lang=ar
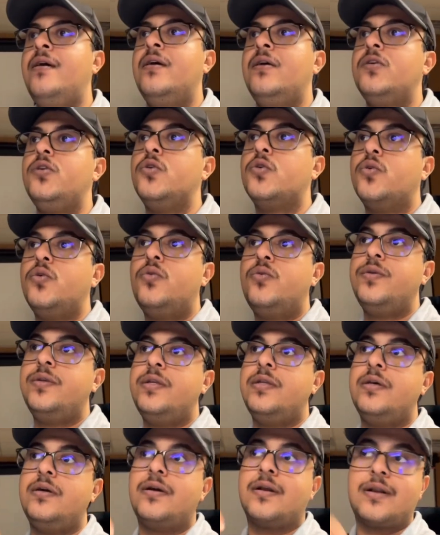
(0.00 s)
يكون
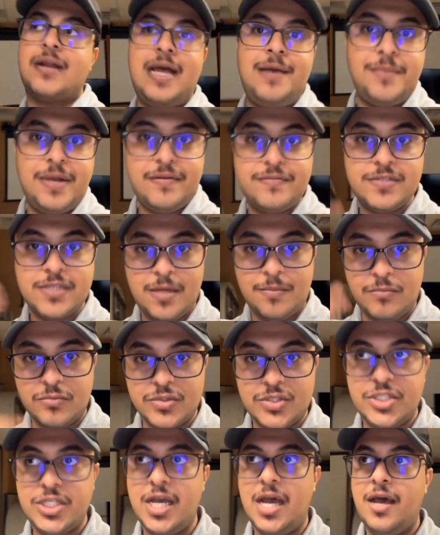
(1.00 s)
الرام نفسه
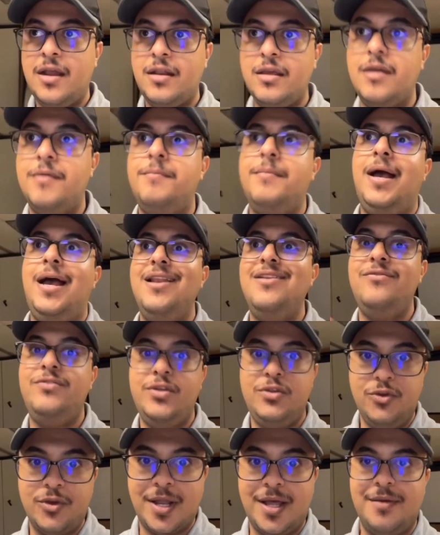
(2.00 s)
متشارك مع
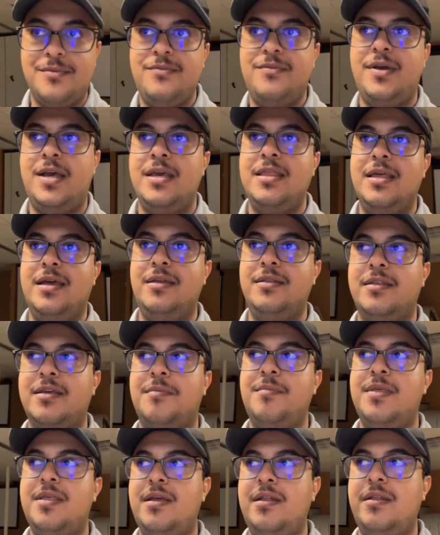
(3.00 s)
الفيديو رام فاذا عندك
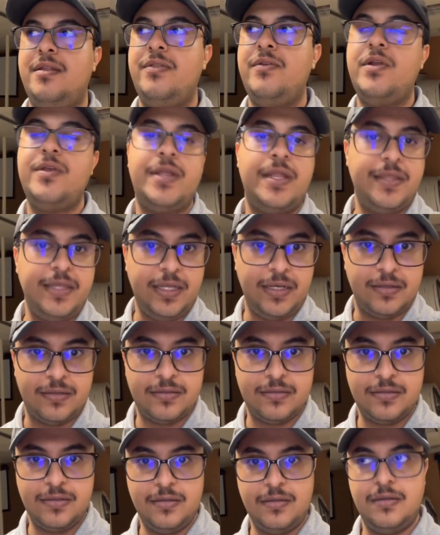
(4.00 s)
مثلا 32
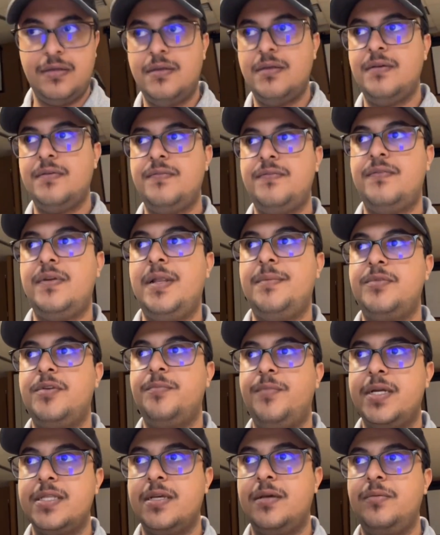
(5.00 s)
في
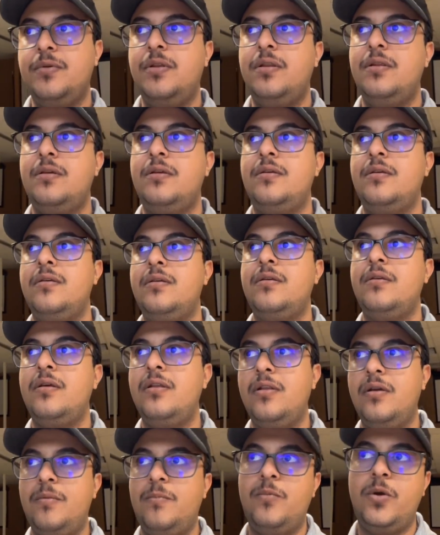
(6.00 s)
لابتوبات ابل
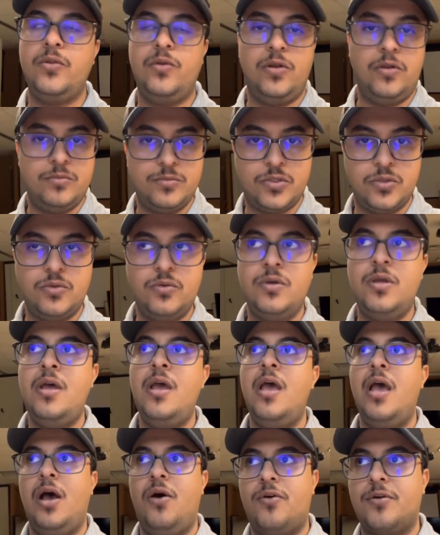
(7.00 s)
الام 1 والام 2
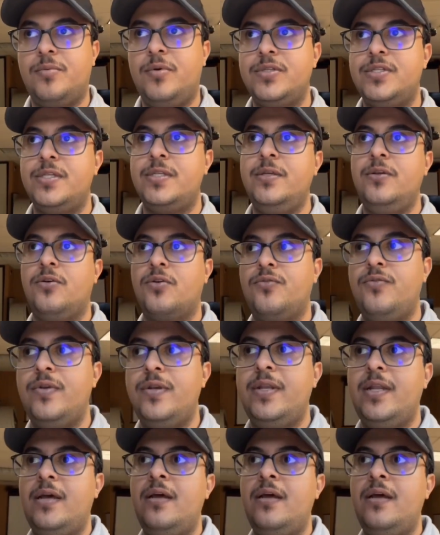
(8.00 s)
او 64 اعرف انه